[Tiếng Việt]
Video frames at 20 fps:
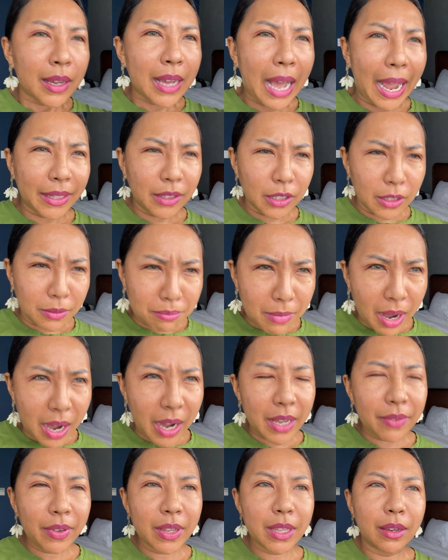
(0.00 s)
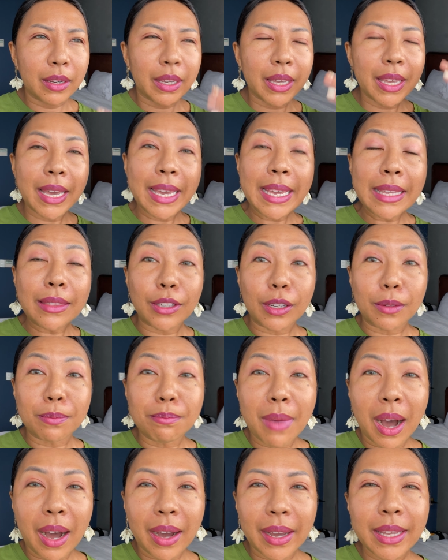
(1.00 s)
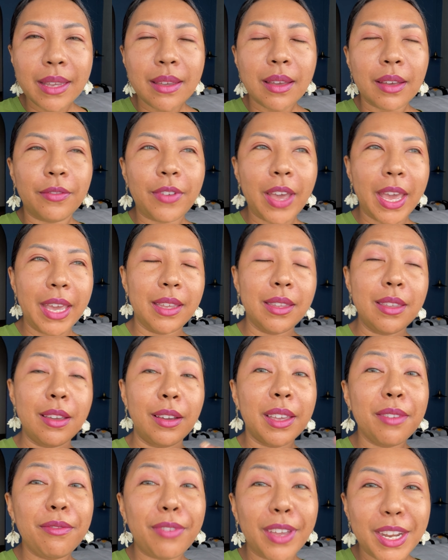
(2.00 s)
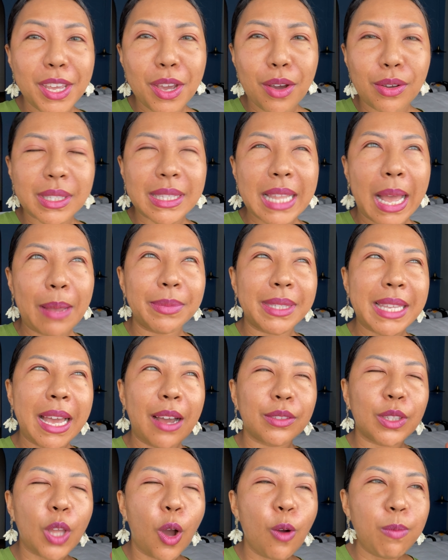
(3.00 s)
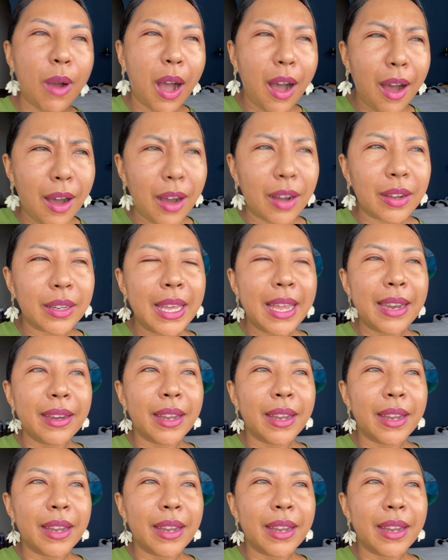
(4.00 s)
khải tượng mới và những cái ý tưởng mới về những cái video làm sao tốt hơn